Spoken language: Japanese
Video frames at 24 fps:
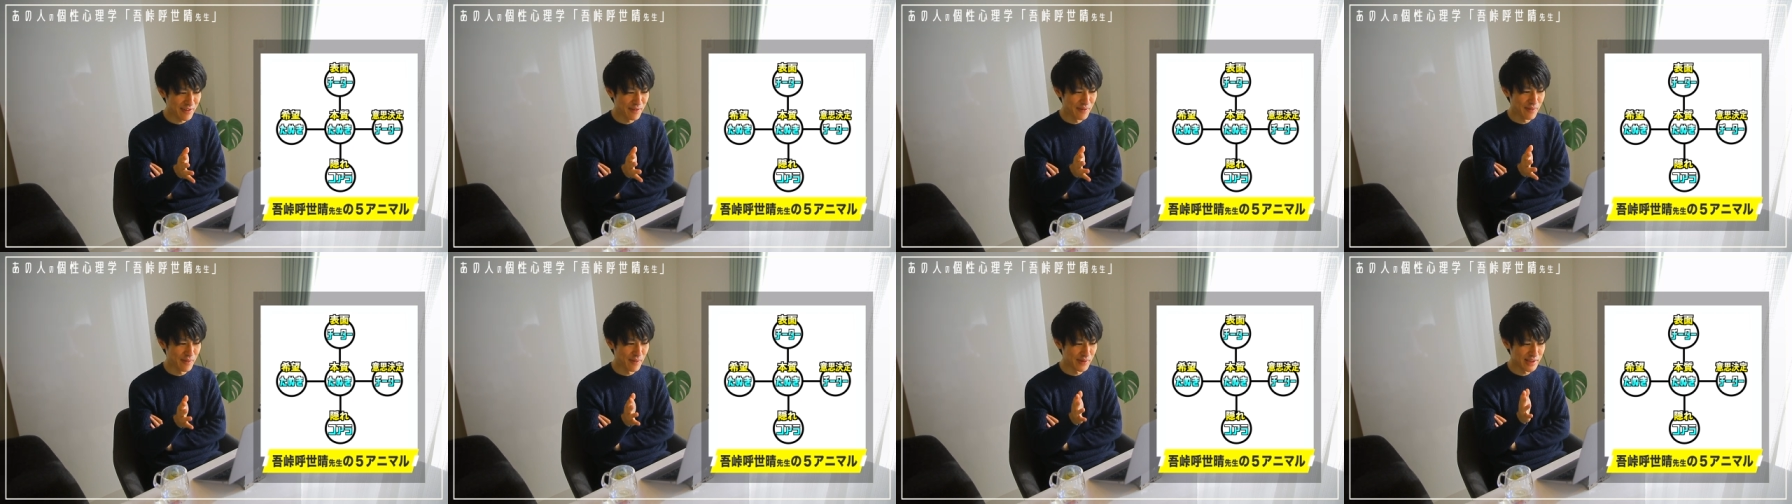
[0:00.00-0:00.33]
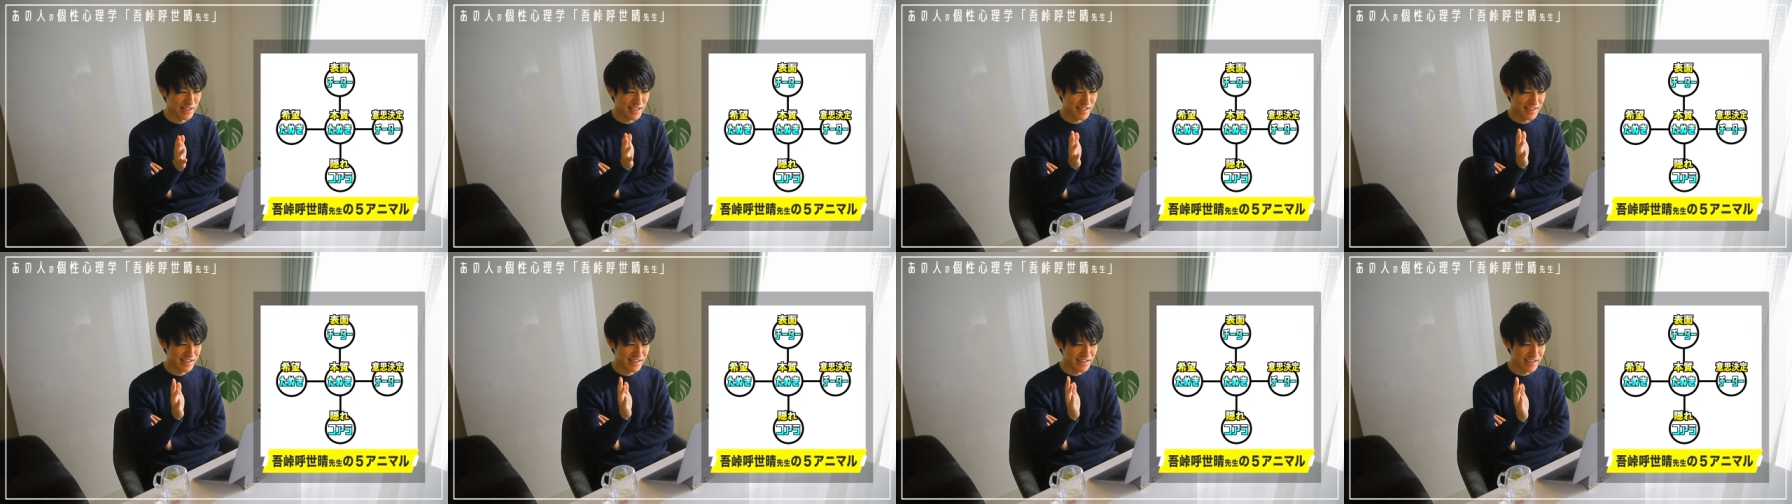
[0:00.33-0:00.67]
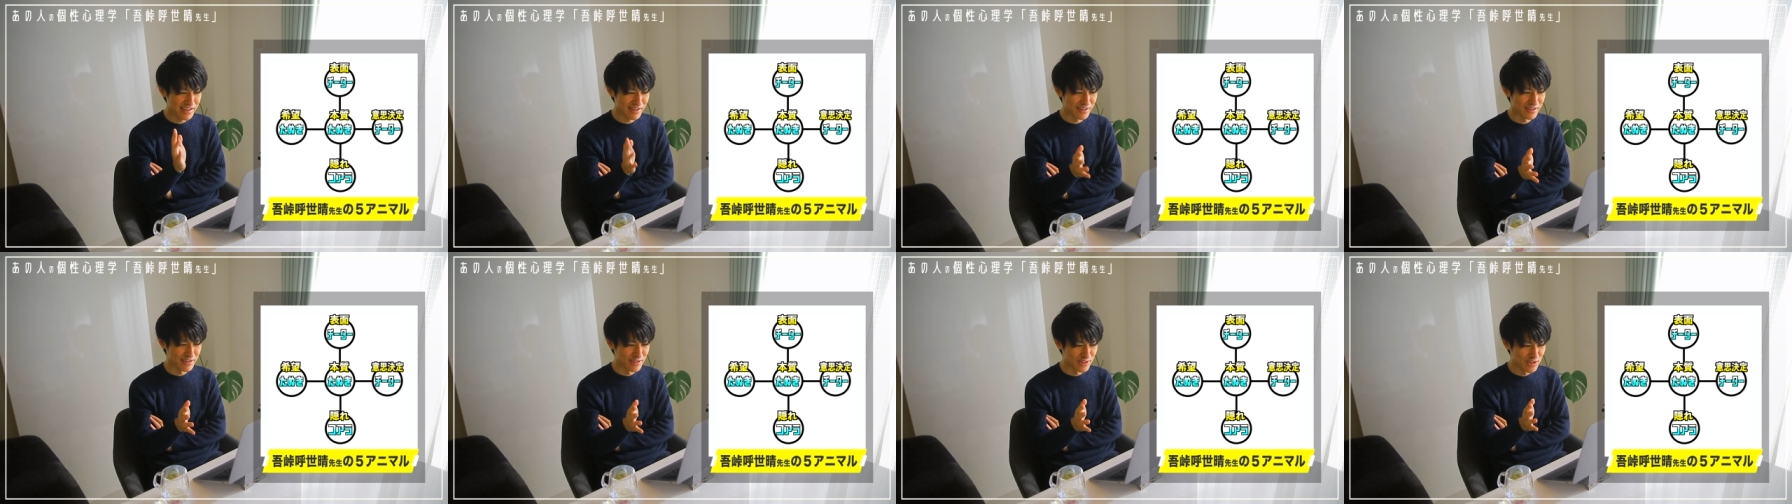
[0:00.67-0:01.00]
この個性侵
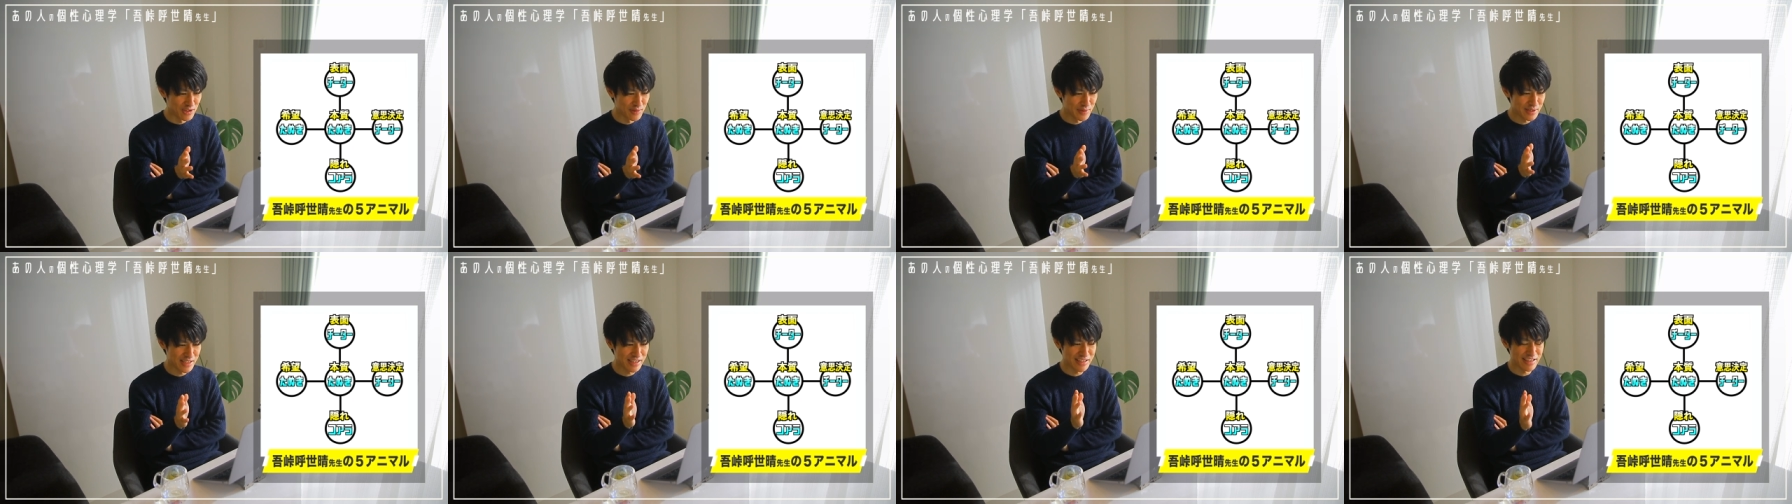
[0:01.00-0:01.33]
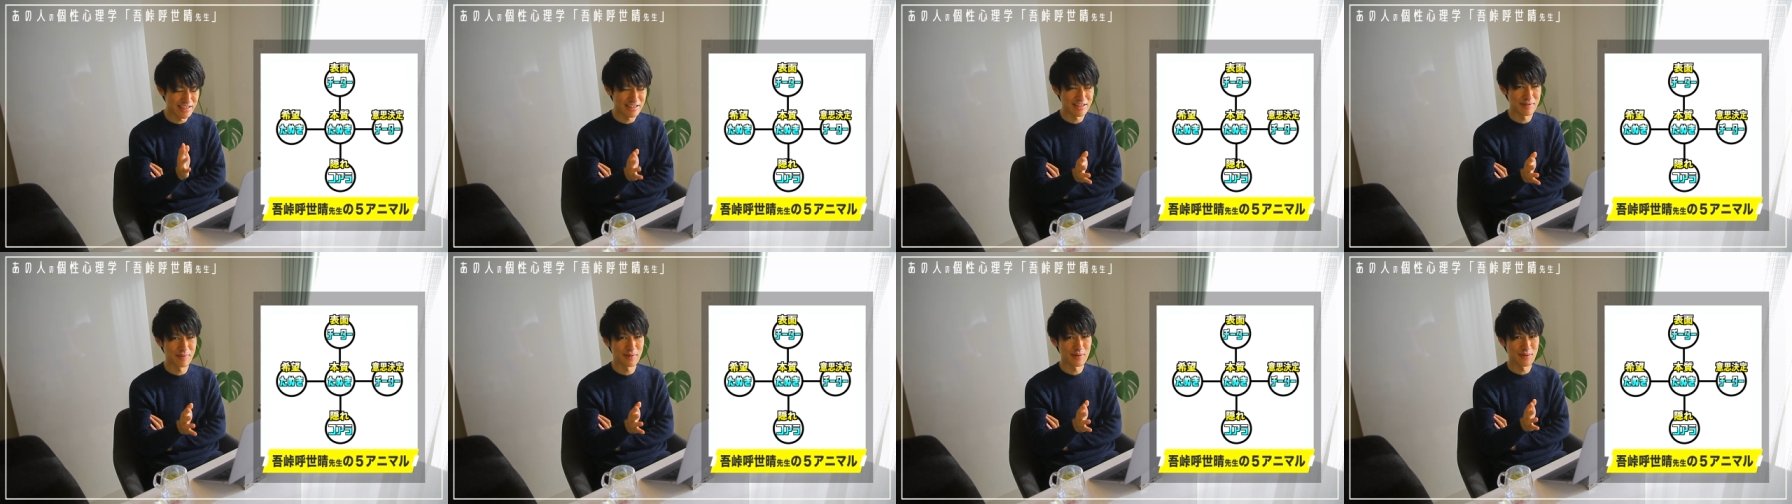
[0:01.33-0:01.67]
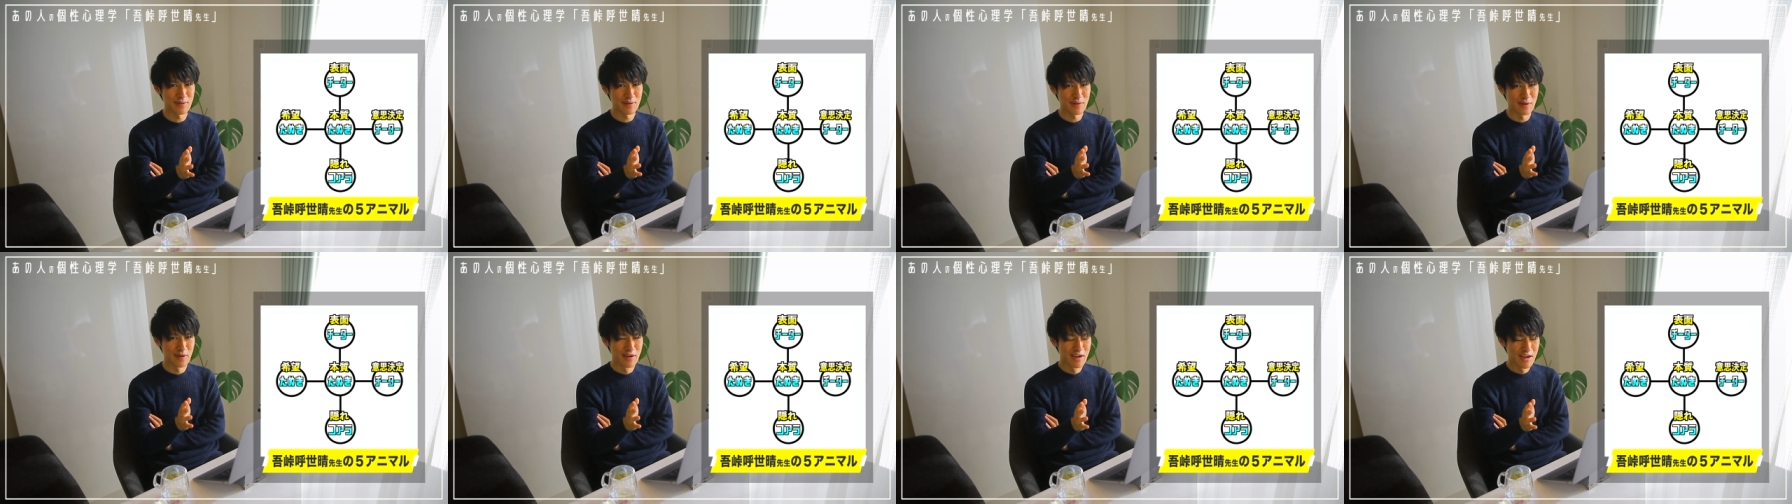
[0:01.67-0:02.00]
略、動物占いっても
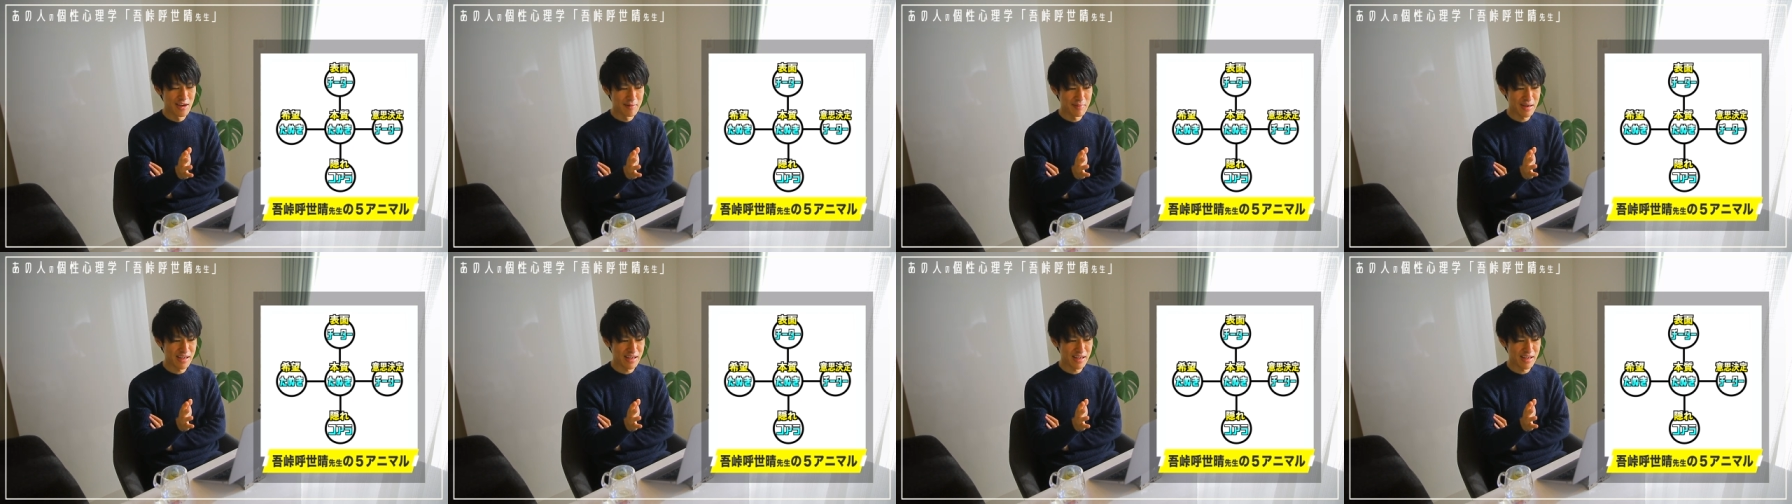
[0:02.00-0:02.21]
のを、